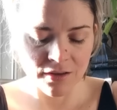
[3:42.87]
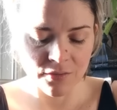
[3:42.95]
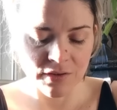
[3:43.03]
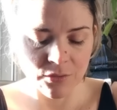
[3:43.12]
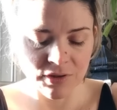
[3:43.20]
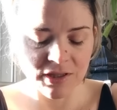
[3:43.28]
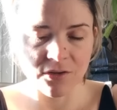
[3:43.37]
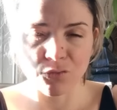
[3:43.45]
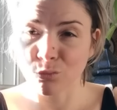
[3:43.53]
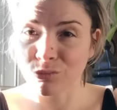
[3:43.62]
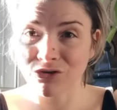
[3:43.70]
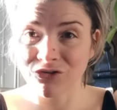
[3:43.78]
Il y en a une qui est
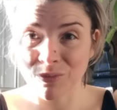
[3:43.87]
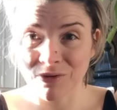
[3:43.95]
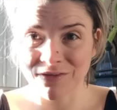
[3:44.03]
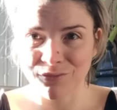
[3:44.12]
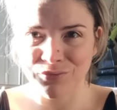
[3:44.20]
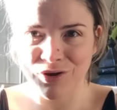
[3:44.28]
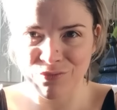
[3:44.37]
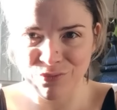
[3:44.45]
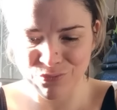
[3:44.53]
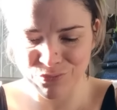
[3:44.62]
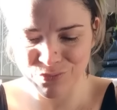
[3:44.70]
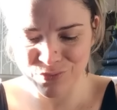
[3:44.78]
tombée, je ne sais pas si vous
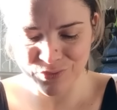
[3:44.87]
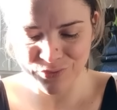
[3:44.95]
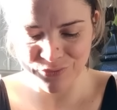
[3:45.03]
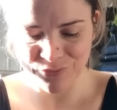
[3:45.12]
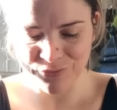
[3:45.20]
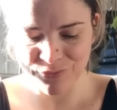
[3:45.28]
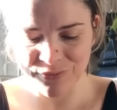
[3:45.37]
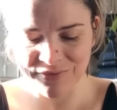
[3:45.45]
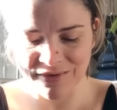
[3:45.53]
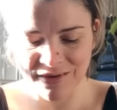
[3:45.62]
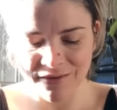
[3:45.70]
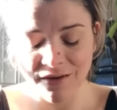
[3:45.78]
l'avez vue euh,
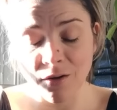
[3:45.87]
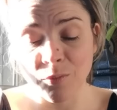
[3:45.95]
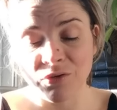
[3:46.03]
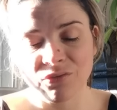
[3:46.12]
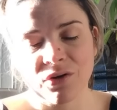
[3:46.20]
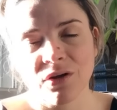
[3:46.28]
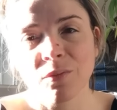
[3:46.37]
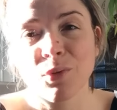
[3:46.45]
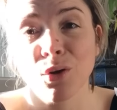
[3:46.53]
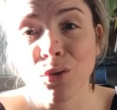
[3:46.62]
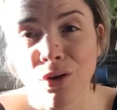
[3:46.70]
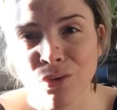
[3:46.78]
sauter. Ah bah voilà,
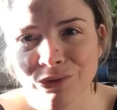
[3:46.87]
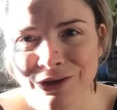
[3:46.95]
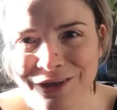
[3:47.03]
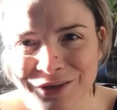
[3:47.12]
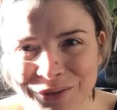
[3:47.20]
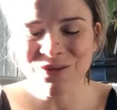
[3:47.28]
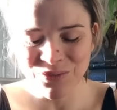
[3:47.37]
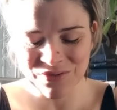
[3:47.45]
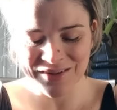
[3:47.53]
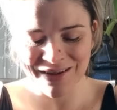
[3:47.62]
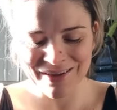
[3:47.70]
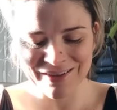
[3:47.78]
bah alors là on est
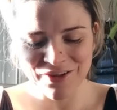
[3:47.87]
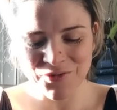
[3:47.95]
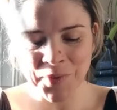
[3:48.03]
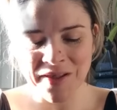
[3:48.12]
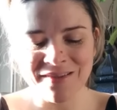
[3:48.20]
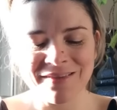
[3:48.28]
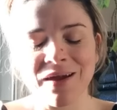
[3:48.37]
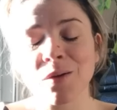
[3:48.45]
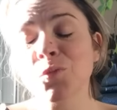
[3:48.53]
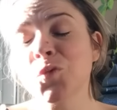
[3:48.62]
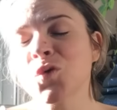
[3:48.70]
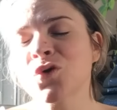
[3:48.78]
dans un espace
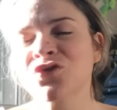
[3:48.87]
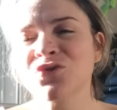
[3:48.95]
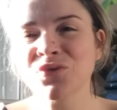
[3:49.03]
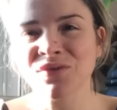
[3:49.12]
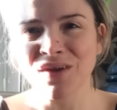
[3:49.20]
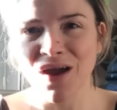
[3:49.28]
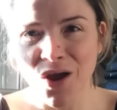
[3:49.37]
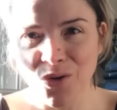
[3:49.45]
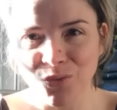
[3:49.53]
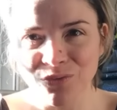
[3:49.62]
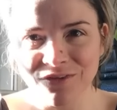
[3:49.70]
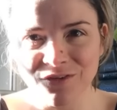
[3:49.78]
d'amour juste
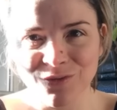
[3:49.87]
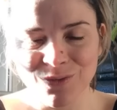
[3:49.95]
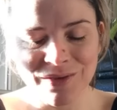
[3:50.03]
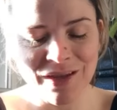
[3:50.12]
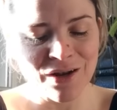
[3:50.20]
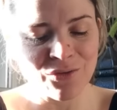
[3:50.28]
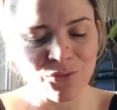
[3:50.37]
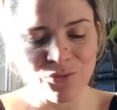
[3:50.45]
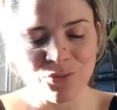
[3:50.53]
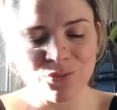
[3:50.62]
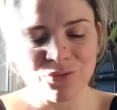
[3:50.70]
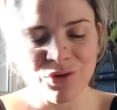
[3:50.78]
inconditionnel, dans
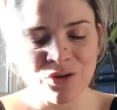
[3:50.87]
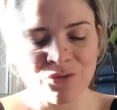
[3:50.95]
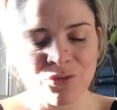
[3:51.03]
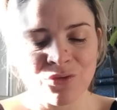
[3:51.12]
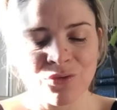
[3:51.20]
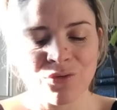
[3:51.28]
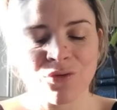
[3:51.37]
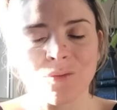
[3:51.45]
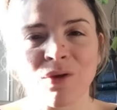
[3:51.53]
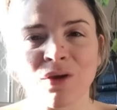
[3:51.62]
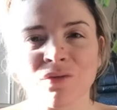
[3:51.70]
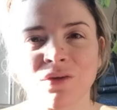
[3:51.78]
une ouverture juste
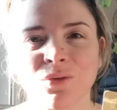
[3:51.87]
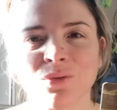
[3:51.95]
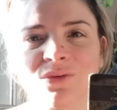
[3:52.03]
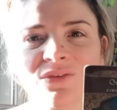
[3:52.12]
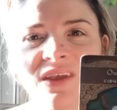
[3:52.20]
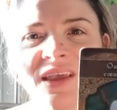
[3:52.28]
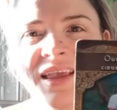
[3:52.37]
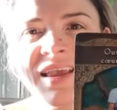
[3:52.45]
merveilleuse.